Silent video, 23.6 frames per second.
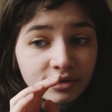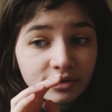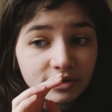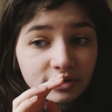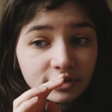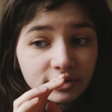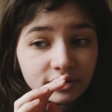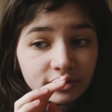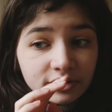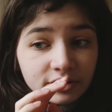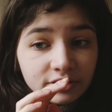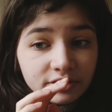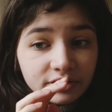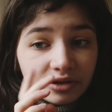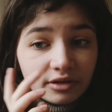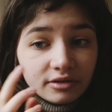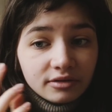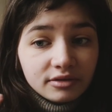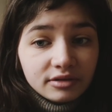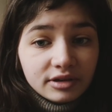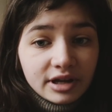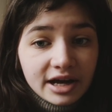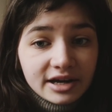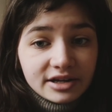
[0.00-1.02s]
Э,
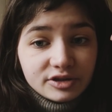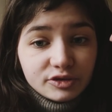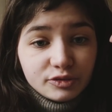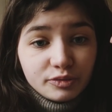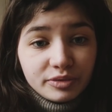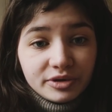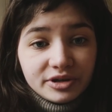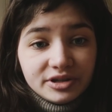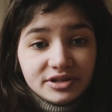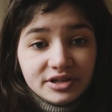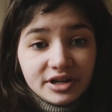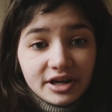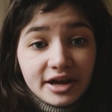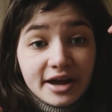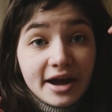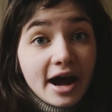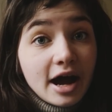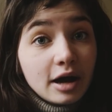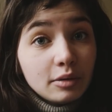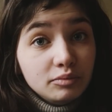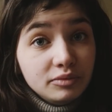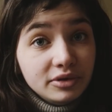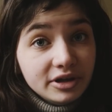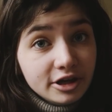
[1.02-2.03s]
нас, по идее,
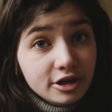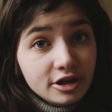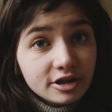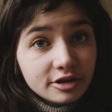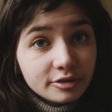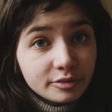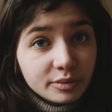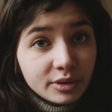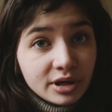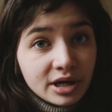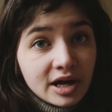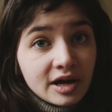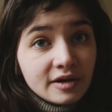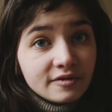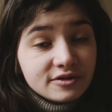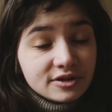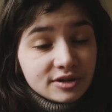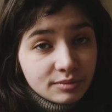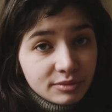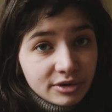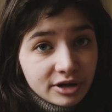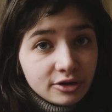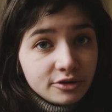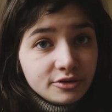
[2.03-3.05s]
обедом в
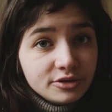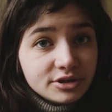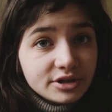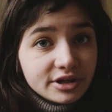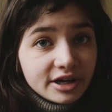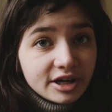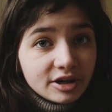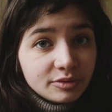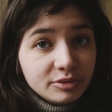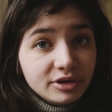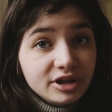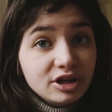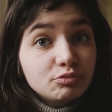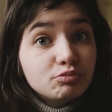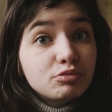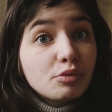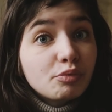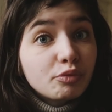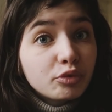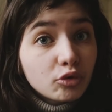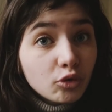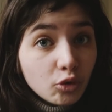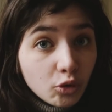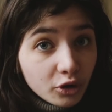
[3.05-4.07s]
самолете кормили
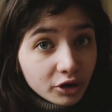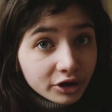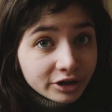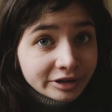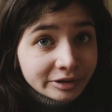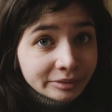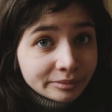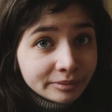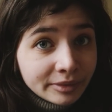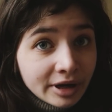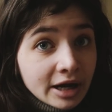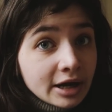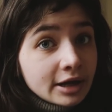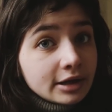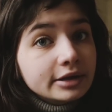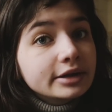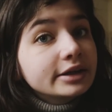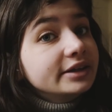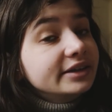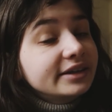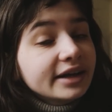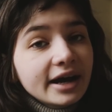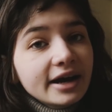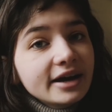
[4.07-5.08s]
попкорном.
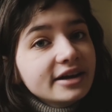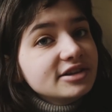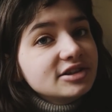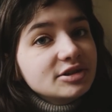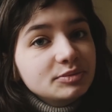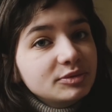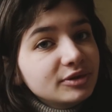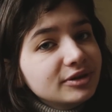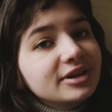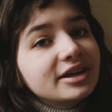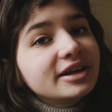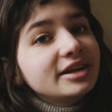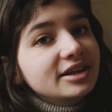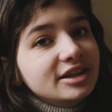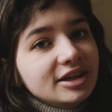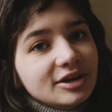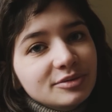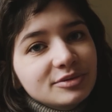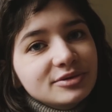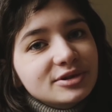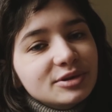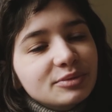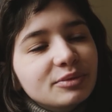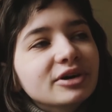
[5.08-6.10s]
Я этим не
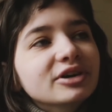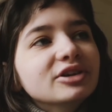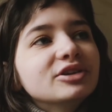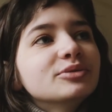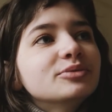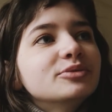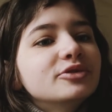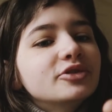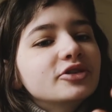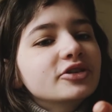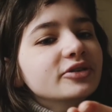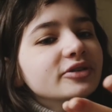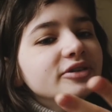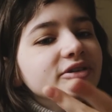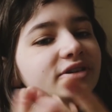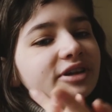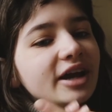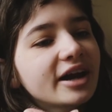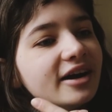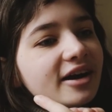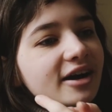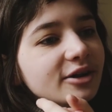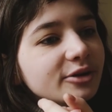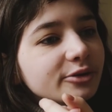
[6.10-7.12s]
наемся, поэтому
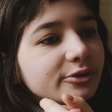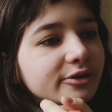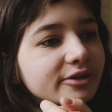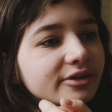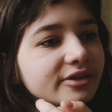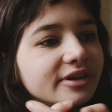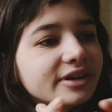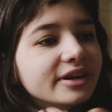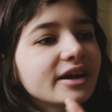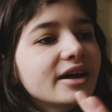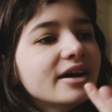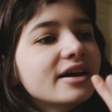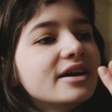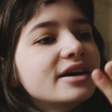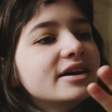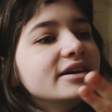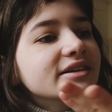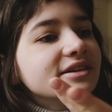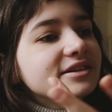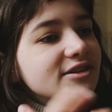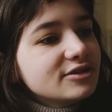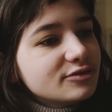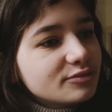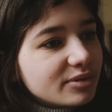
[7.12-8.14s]
я голодная,
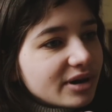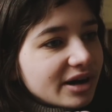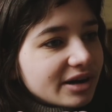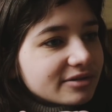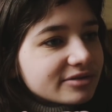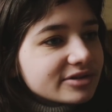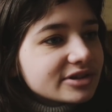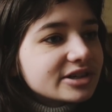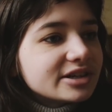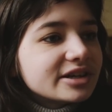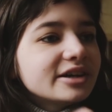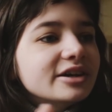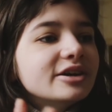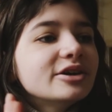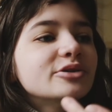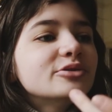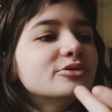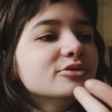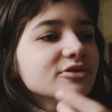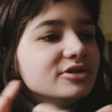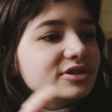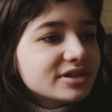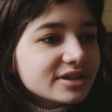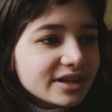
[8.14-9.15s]
не спавшая,
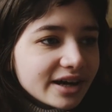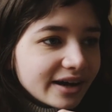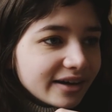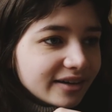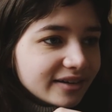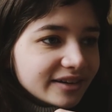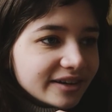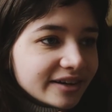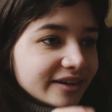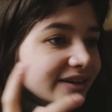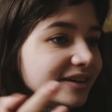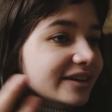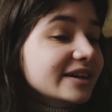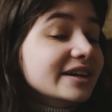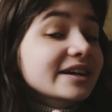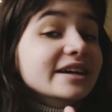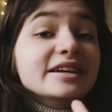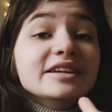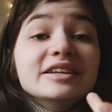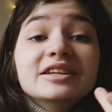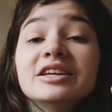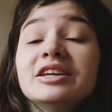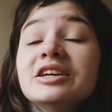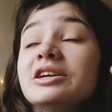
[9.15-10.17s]
усталая
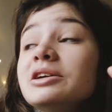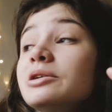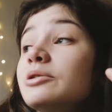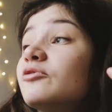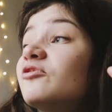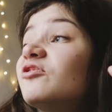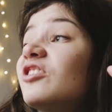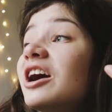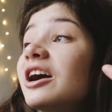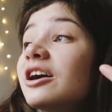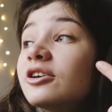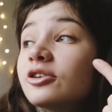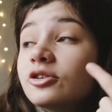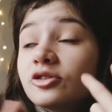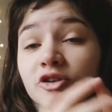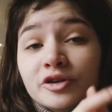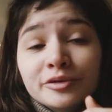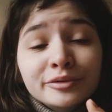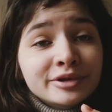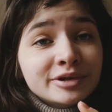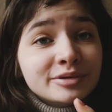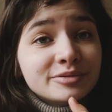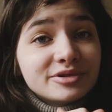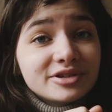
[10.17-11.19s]
и в
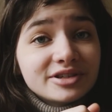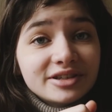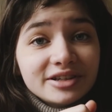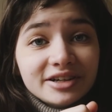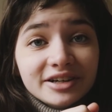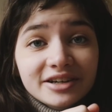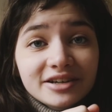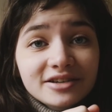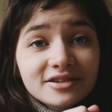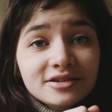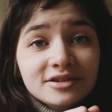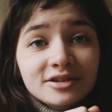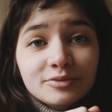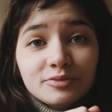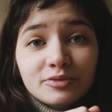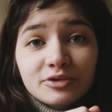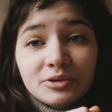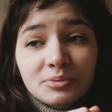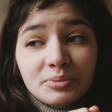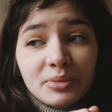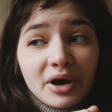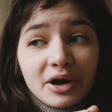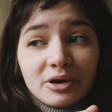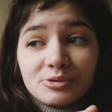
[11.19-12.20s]
огромном стрессе, не
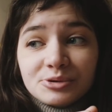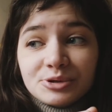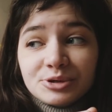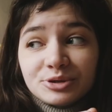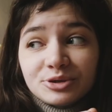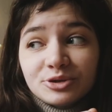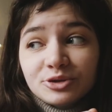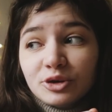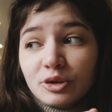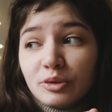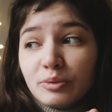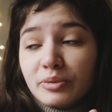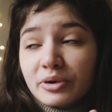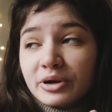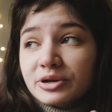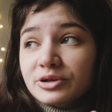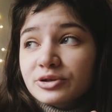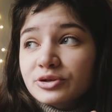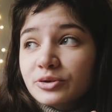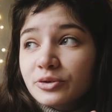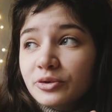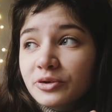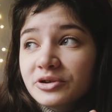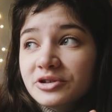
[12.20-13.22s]
понимаю вообще, что
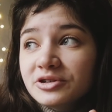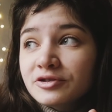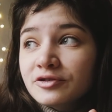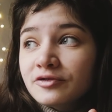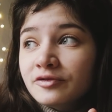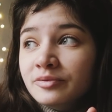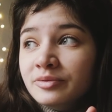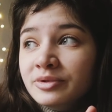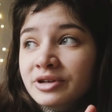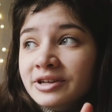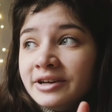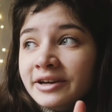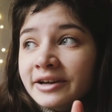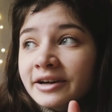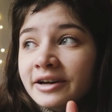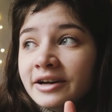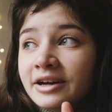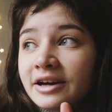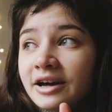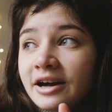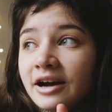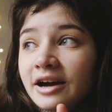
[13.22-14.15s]
происходит в мире.